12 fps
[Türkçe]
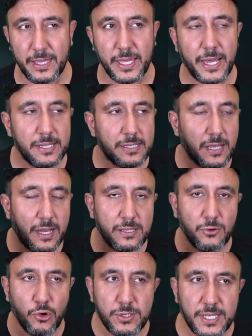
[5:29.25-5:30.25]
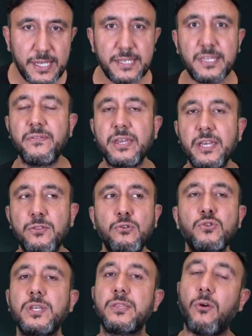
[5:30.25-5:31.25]
Yani saat 18'de eve
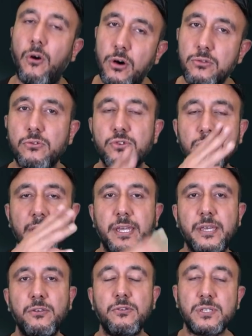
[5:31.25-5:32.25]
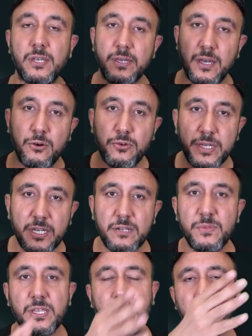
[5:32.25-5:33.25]
geliyorsan, 19'da geliyorsan yahu
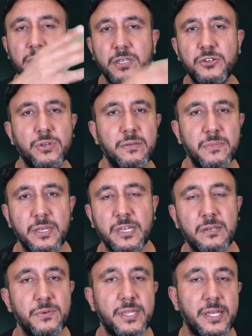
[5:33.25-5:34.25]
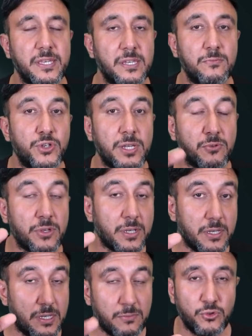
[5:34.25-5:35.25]
20'de başla hiç önemli değil. 20'den
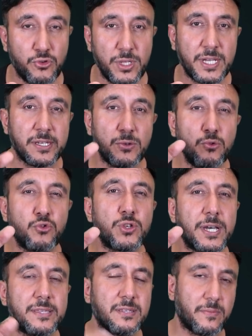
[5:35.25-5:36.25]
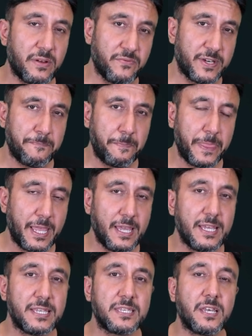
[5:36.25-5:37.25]
23'e 24'e kadar 3 saat zaman var.
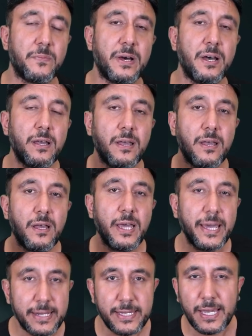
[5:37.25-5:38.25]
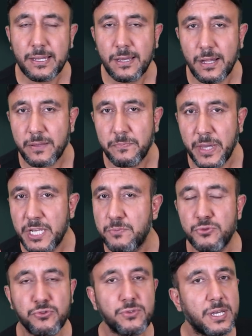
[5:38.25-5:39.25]
Sabah erken kalk,
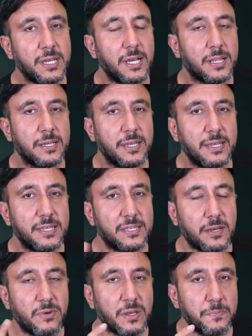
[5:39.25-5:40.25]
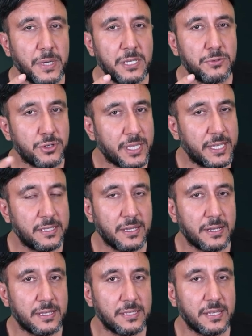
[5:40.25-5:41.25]
5.30'da kalk sabah 5.30-7
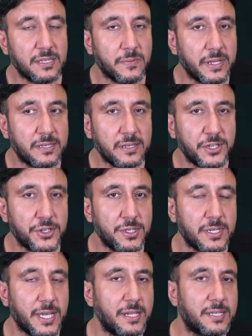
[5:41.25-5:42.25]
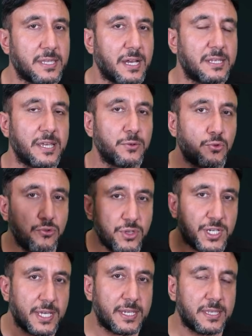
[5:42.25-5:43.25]
arasında zamanı sıkıştır. Yani istersen gün
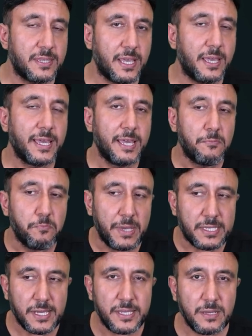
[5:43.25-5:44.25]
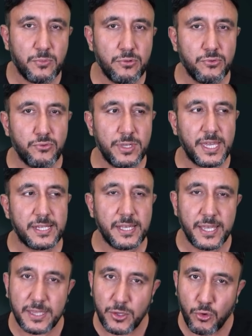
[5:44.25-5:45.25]
içerisinde mesaide bulunduğun
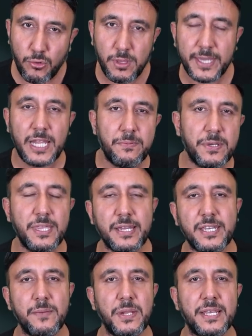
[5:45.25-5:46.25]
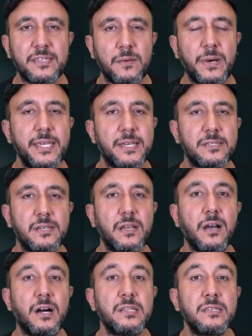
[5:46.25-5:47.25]
yerde ya da yolda gelip giderken bile zaman
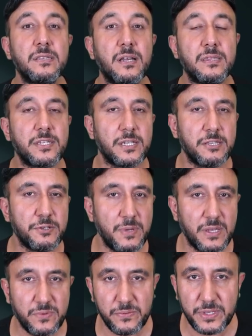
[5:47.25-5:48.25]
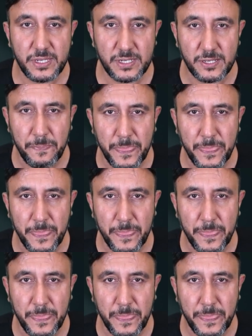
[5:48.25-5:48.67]
yaratarak 6 saatlik çalışma yapabilirsin.